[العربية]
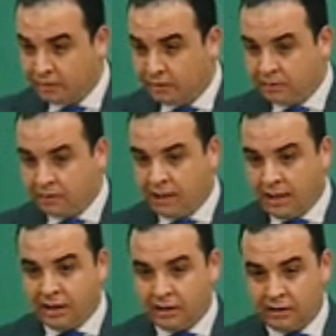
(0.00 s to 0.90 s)

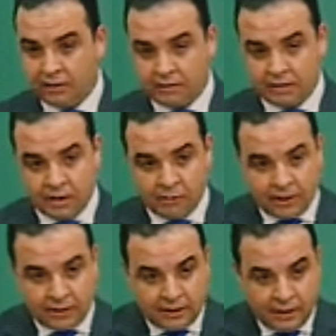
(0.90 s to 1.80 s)
الدقيق كان
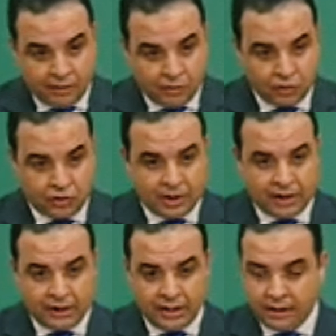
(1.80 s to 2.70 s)
واحد الدعم موجه
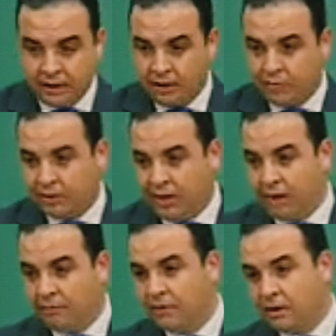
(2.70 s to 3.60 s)
للدقيق
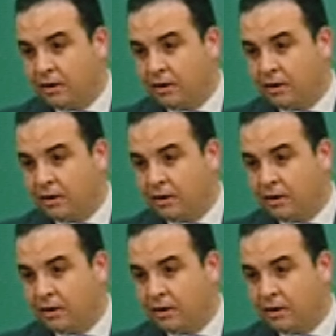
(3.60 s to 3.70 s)
المدعم